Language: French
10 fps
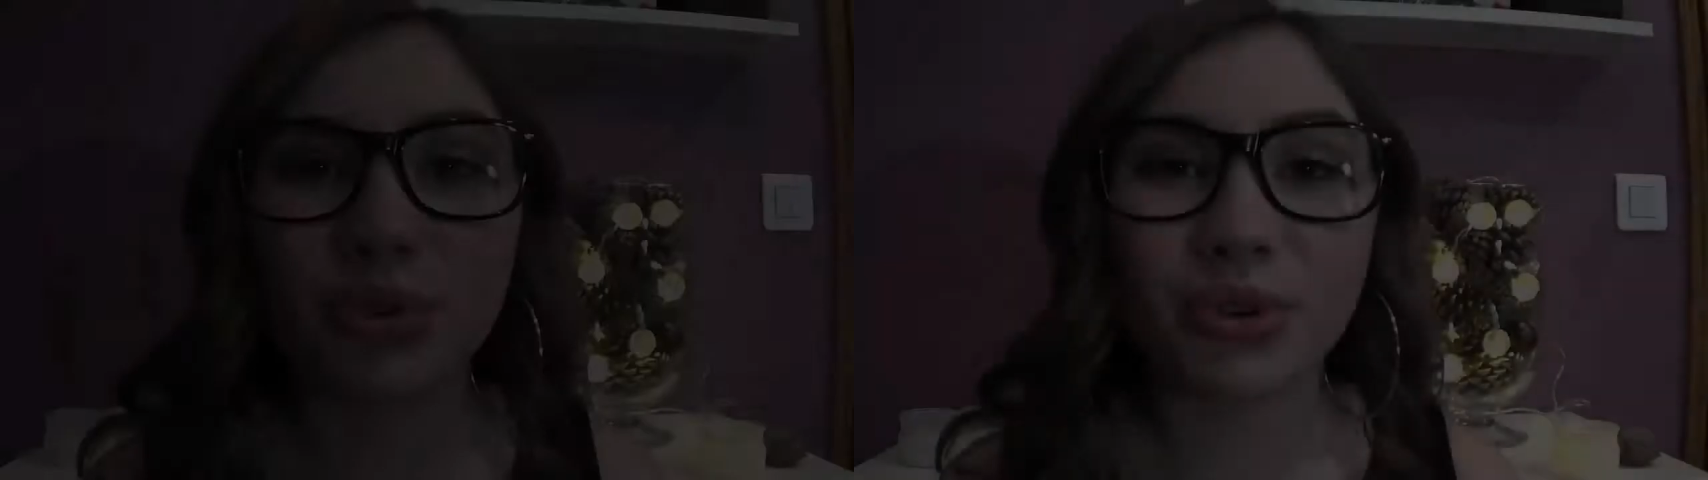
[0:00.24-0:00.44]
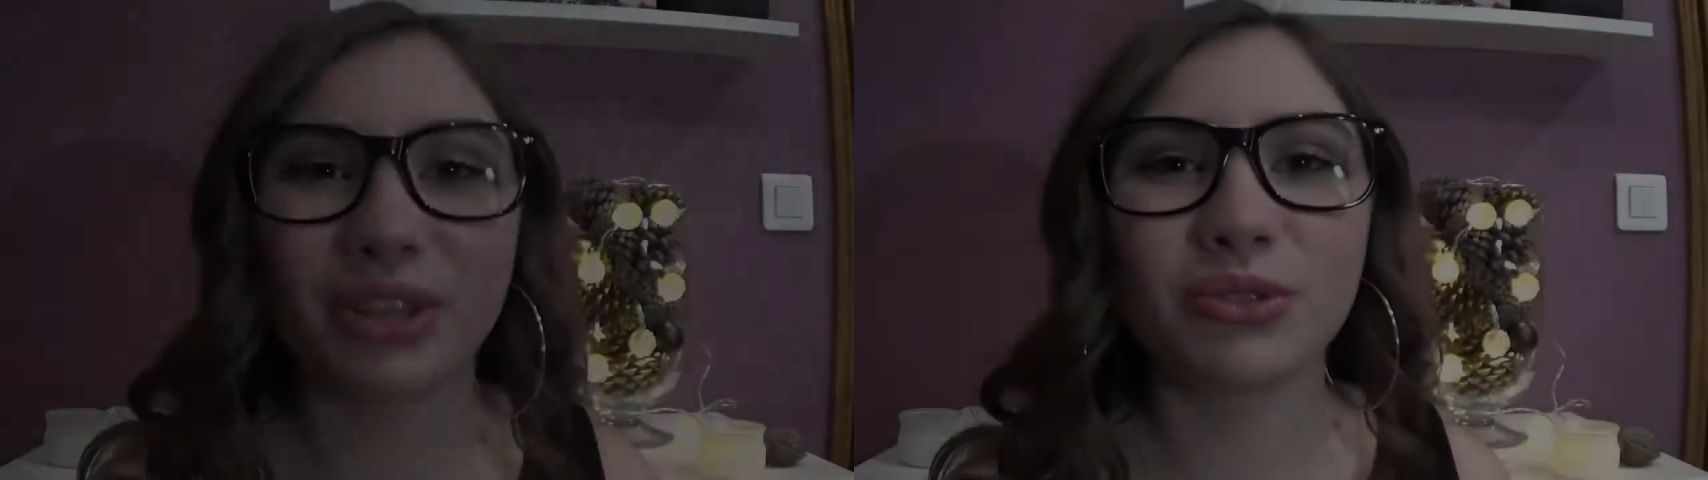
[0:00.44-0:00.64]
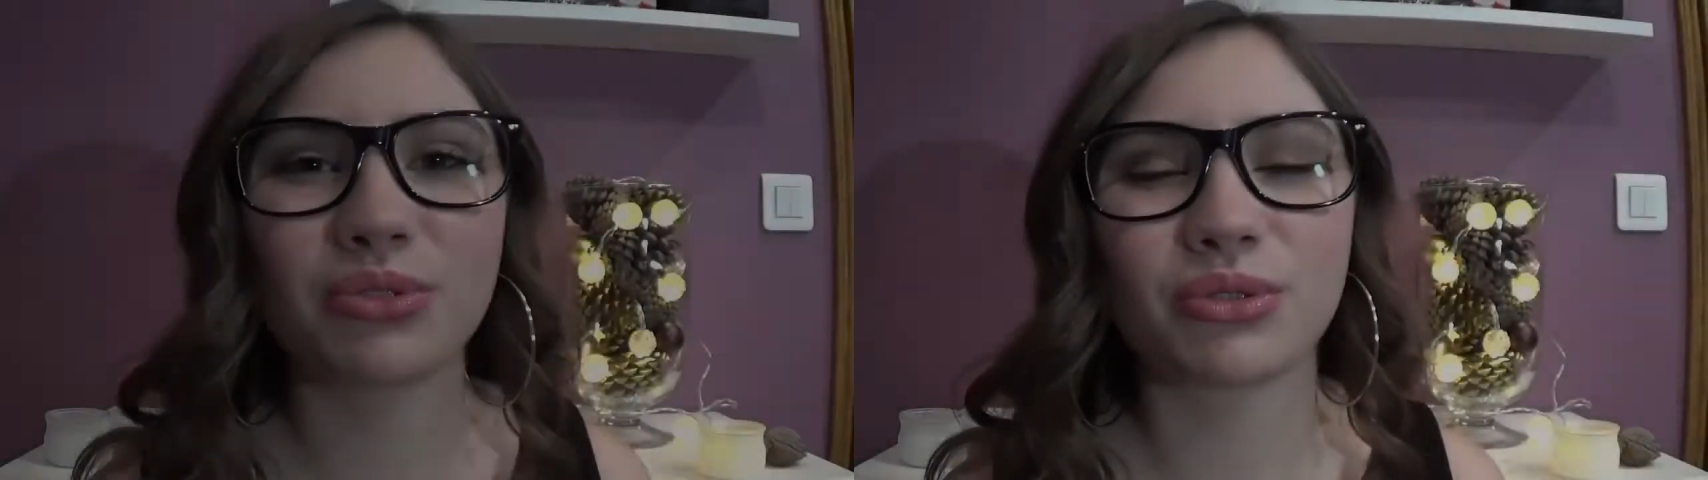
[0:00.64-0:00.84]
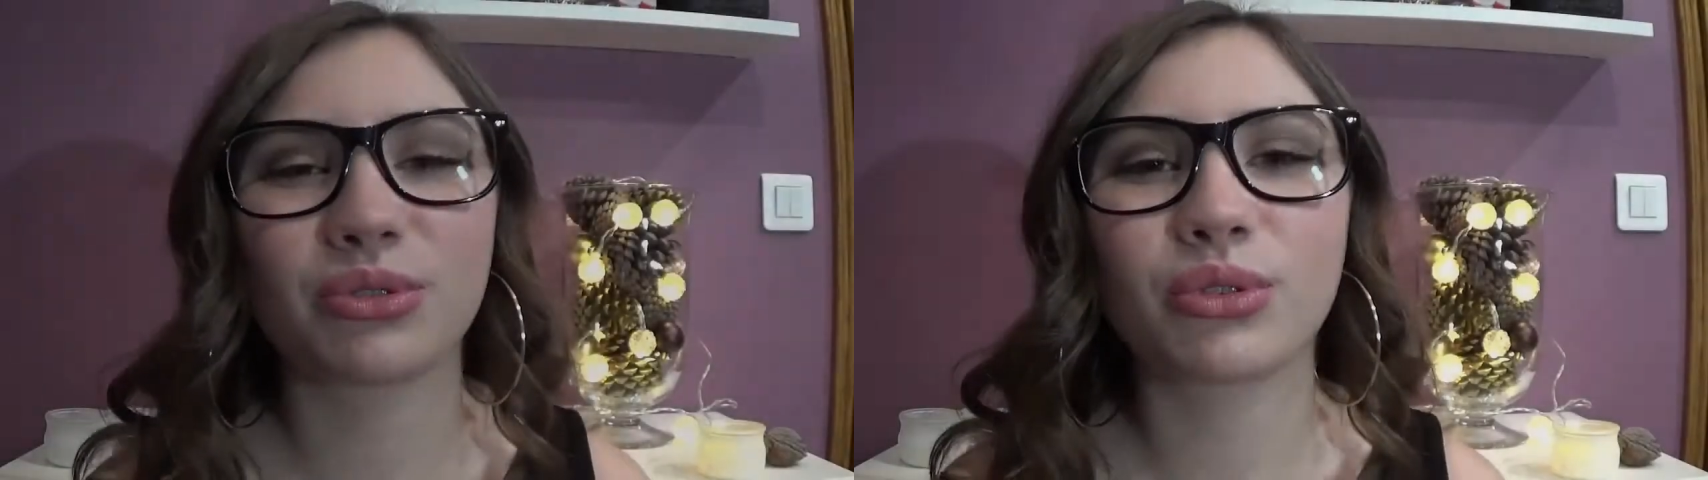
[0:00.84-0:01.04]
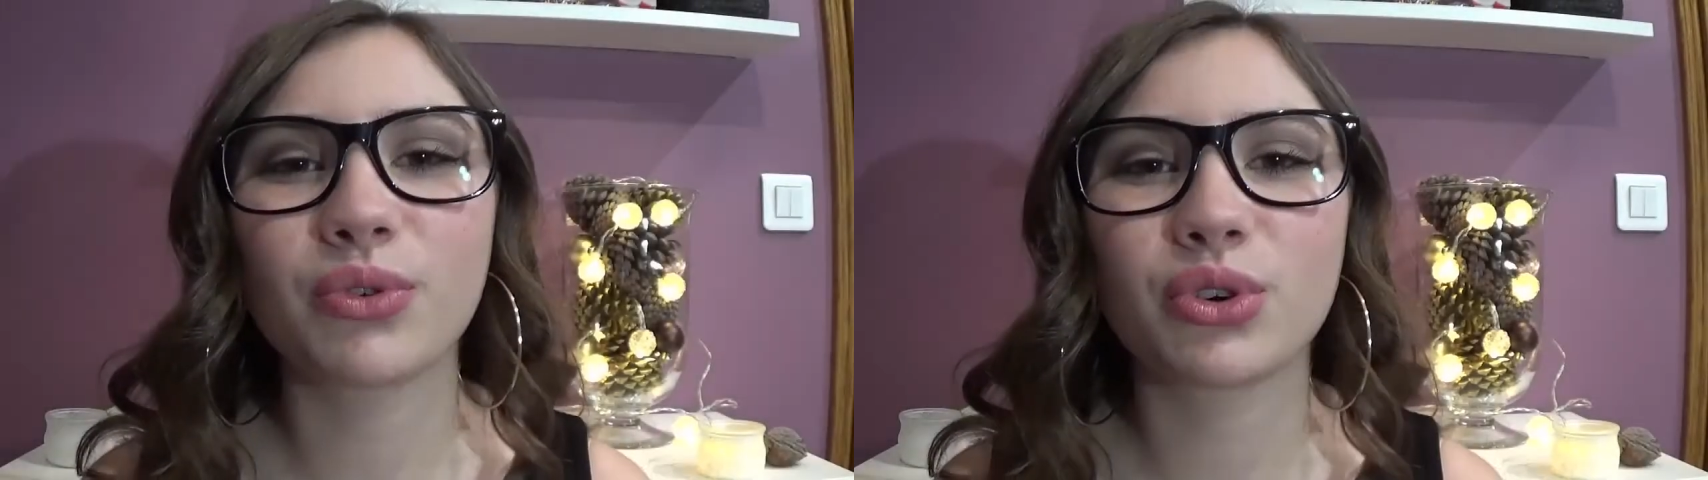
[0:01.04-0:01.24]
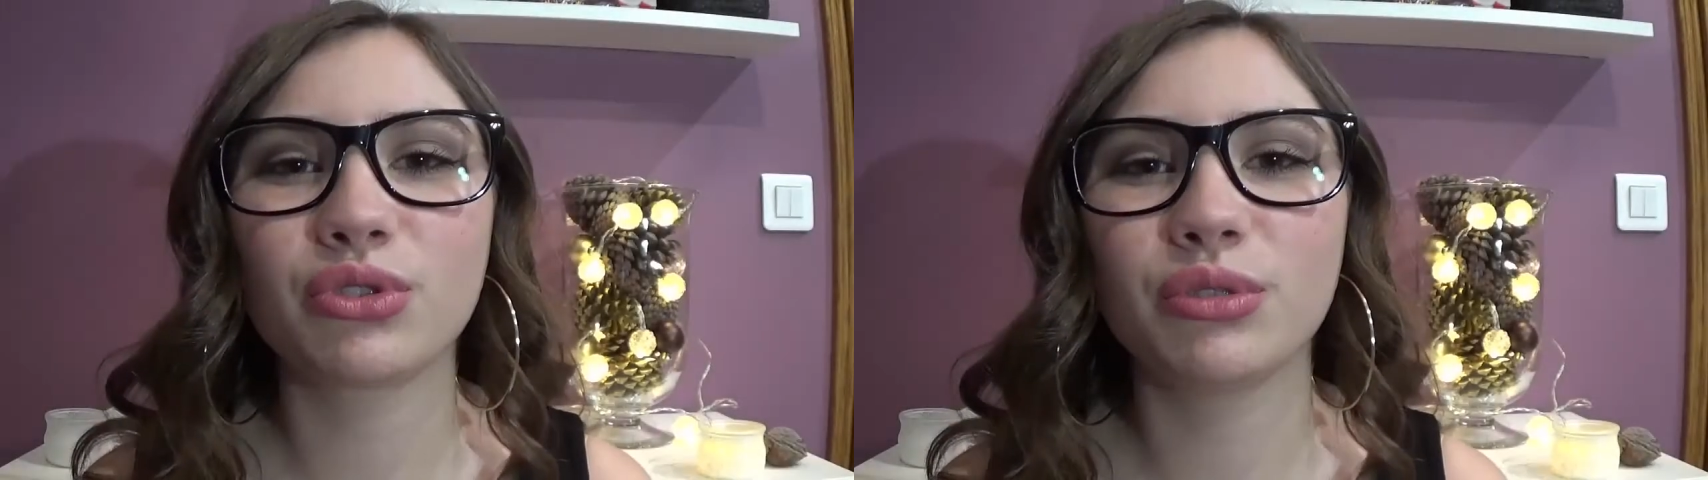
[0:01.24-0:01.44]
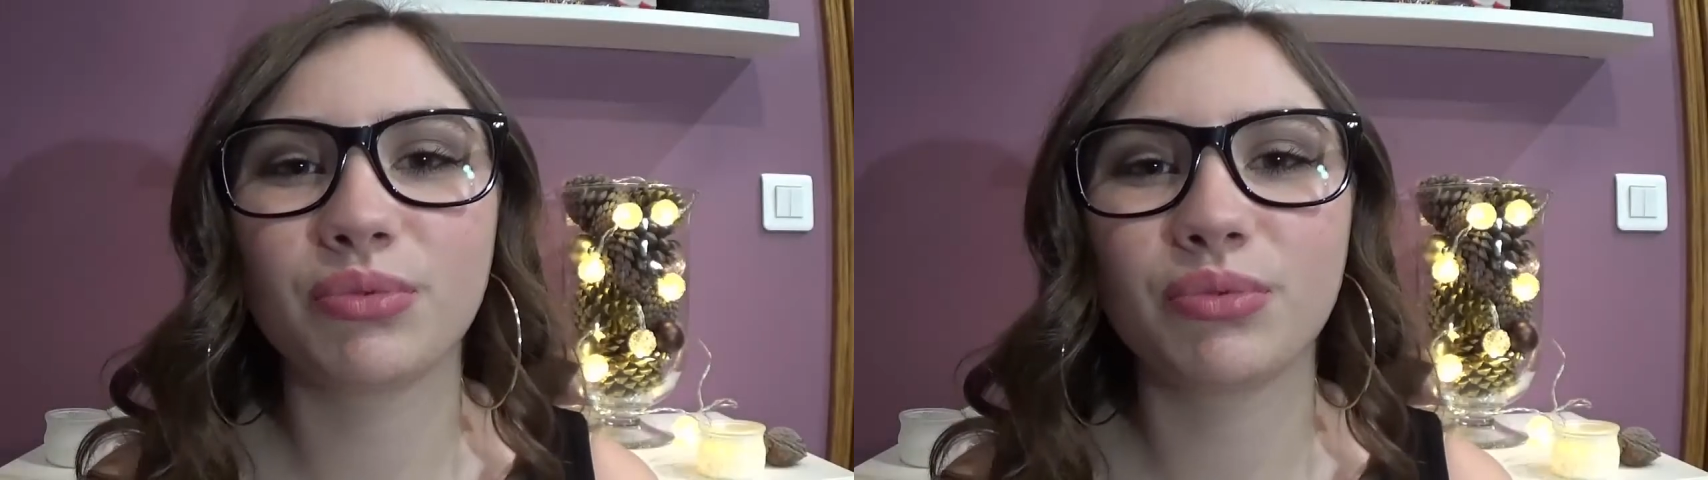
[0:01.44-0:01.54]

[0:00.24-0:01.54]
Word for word: à tous, on se retrouve aujourd'hui